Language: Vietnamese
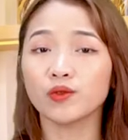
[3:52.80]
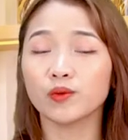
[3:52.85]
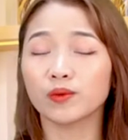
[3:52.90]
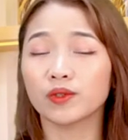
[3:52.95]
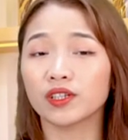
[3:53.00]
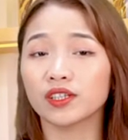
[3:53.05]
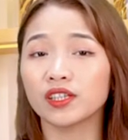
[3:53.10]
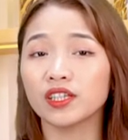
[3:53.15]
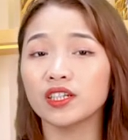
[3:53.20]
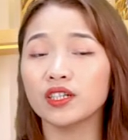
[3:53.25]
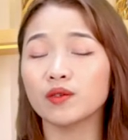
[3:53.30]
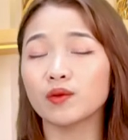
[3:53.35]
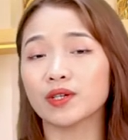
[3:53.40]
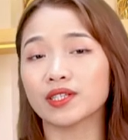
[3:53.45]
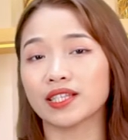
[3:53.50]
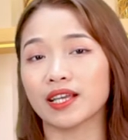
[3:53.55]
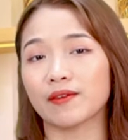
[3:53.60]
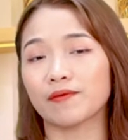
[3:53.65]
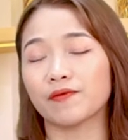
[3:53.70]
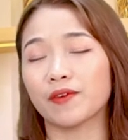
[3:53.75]
dụng thứ tư của
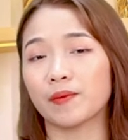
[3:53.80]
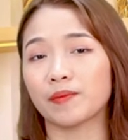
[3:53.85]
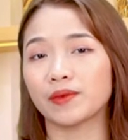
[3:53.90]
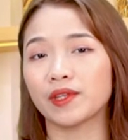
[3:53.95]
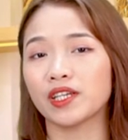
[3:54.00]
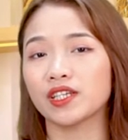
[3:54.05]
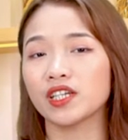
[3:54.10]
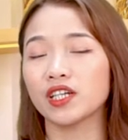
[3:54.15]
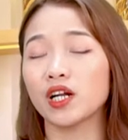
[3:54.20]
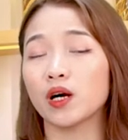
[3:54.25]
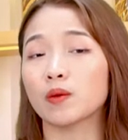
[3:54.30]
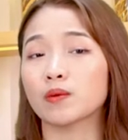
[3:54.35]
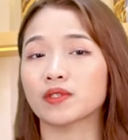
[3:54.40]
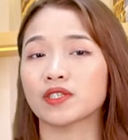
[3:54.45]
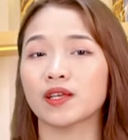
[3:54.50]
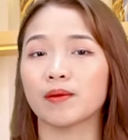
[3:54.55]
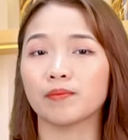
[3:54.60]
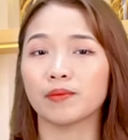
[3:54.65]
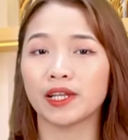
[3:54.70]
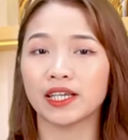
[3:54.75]
sản phẩm tinh chất hồng
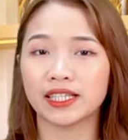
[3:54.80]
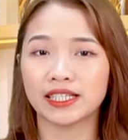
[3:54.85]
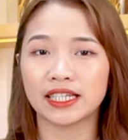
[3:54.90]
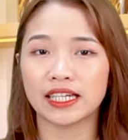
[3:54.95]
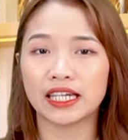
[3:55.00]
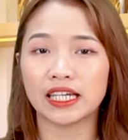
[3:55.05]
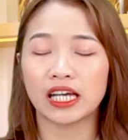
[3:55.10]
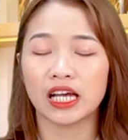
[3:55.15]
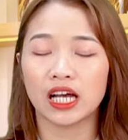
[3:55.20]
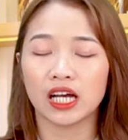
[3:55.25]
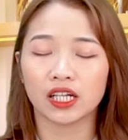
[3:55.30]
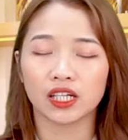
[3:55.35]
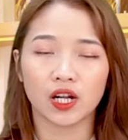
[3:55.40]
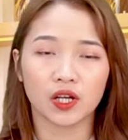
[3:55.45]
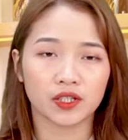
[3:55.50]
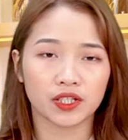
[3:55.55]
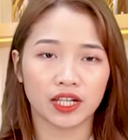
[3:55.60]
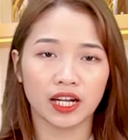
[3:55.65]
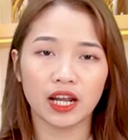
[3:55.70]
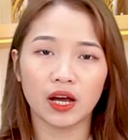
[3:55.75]
sâm linh chi đó
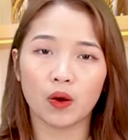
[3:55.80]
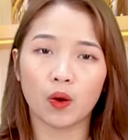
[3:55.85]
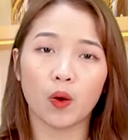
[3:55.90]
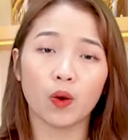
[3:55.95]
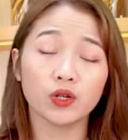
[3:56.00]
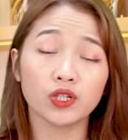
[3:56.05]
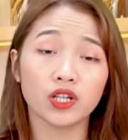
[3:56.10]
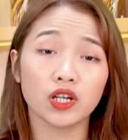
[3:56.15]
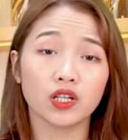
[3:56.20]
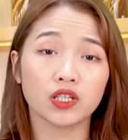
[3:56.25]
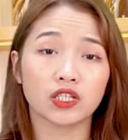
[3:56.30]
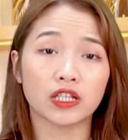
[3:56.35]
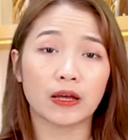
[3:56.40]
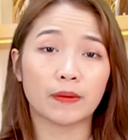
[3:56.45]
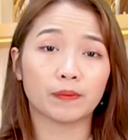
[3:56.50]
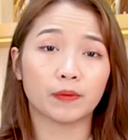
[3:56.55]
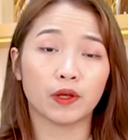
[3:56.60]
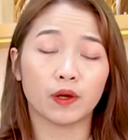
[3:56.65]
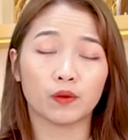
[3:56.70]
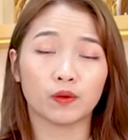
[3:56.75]
chính là hỗ trợ
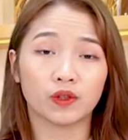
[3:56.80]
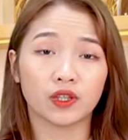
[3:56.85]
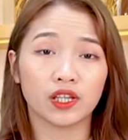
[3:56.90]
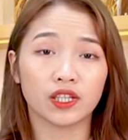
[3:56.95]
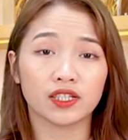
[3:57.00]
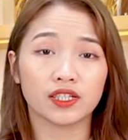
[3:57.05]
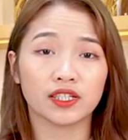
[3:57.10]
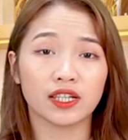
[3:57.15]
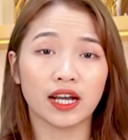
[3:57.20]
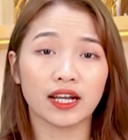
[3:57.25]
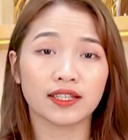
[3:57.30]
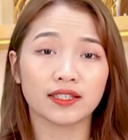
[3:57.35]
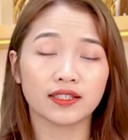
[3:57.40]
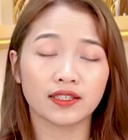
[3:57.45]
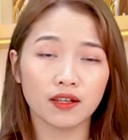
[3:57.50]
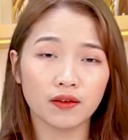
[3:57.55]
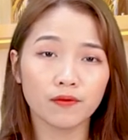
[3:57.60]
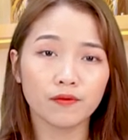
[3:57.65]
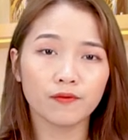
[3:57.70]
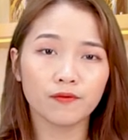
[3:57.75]
giảm thiểu tình trạng
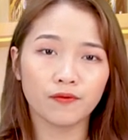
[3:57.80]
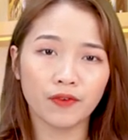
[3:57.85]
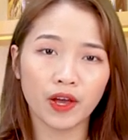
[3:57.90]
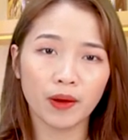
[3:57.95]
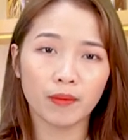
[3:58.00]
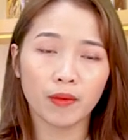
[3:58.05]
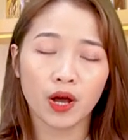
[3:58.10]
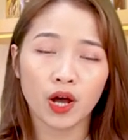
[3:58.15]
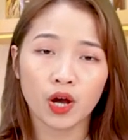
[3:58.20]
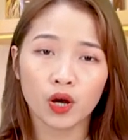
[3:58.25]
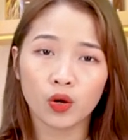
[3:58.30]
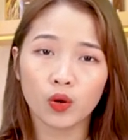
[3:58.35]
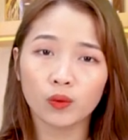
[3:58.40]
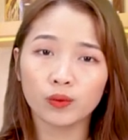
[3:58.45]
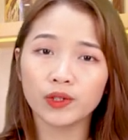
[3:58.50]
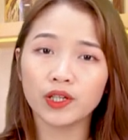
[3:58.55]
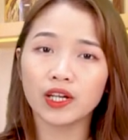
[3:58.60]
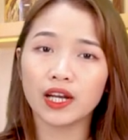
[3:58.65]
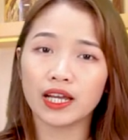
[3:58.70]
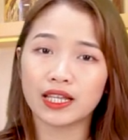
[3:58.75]
sưng viêm
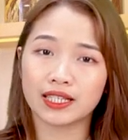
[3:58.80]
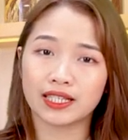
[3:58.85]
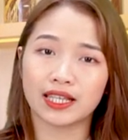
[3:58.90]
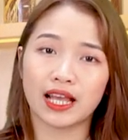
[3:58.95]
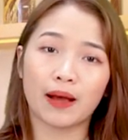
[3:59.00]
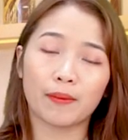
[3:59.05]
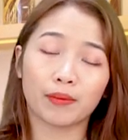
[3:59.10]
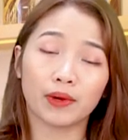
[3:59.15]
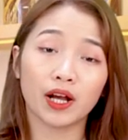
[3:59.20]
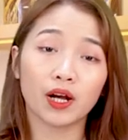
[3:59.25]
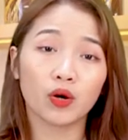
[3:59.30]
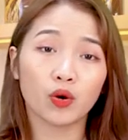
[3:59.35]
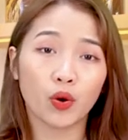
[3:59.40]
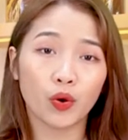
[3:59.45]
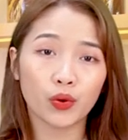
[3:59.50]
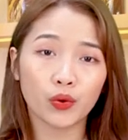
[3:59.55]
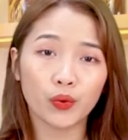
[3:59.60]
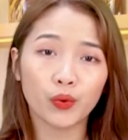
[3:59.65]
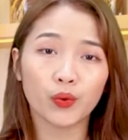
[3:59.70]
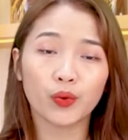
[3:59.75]
cũng như là giảm các
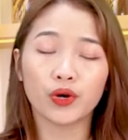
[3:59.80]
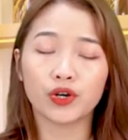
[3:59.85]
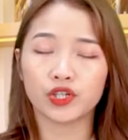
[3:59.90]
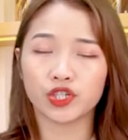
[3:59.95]
khối u ở